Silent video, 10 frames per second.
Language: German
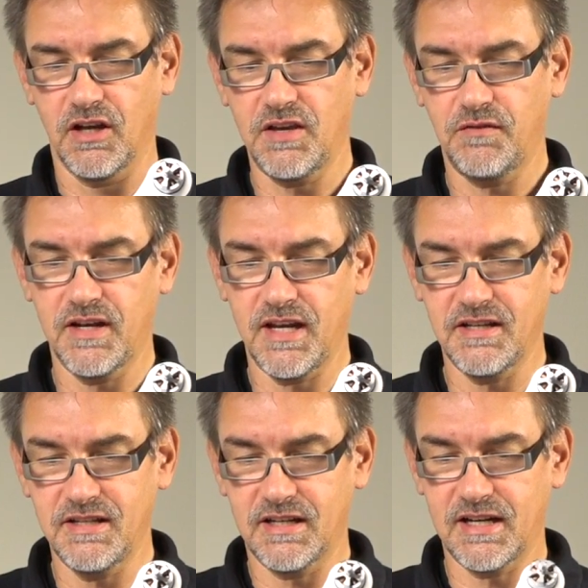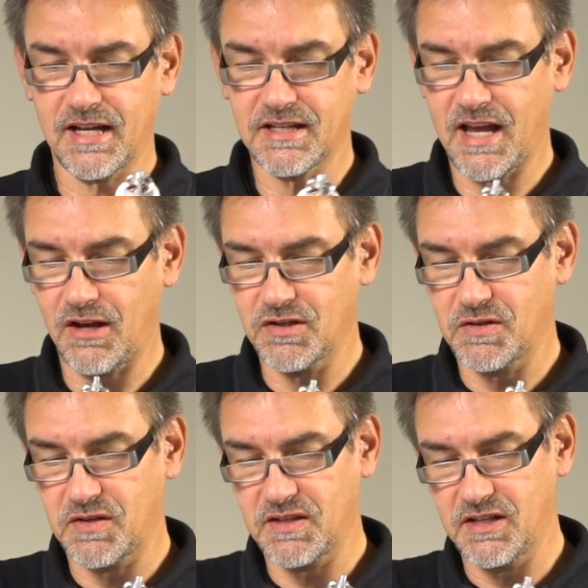Ich finde, das sieht klasse
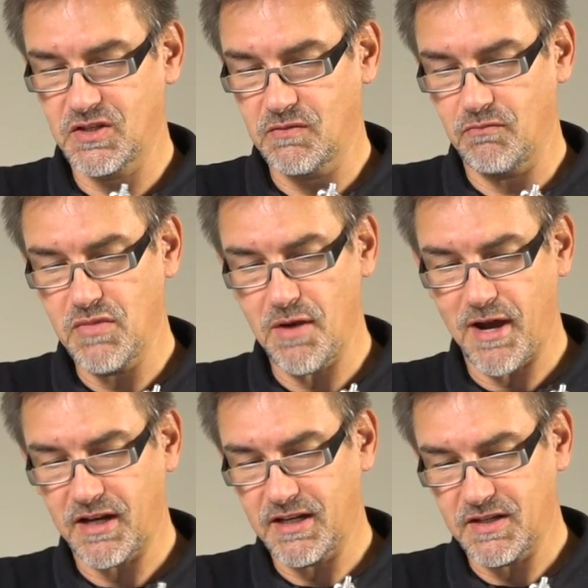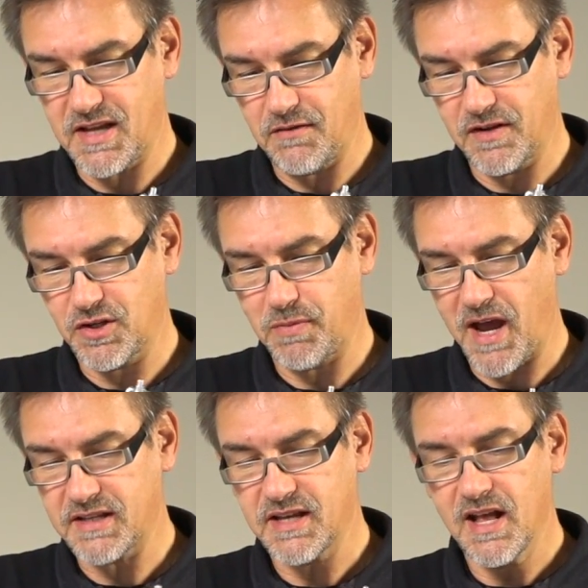aus. Sieht, mir macht das sehr viel
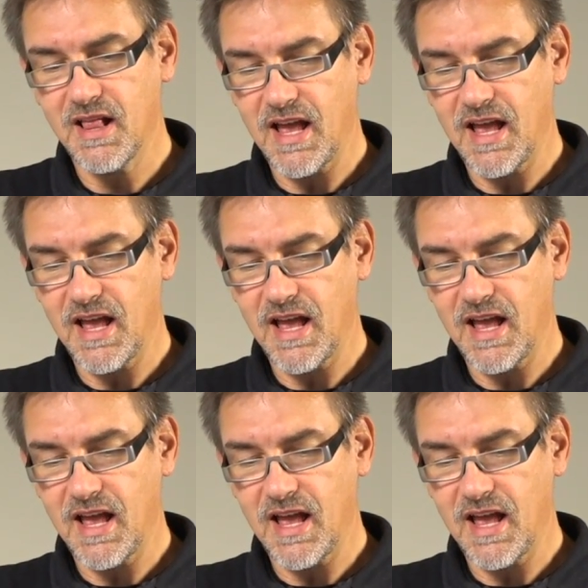Spaß.